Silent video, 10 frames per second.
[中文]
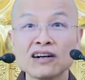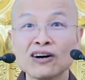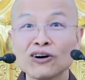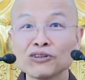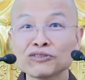
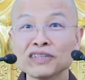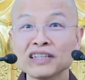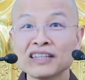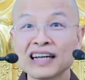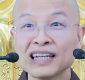哦，所以
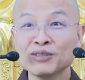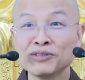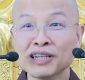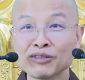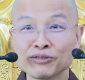夏莲
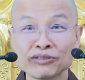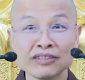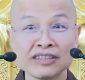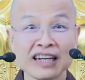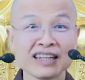居老居
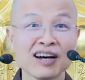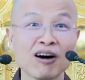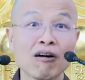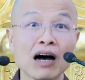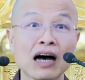士讲的
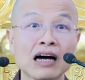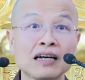好啊。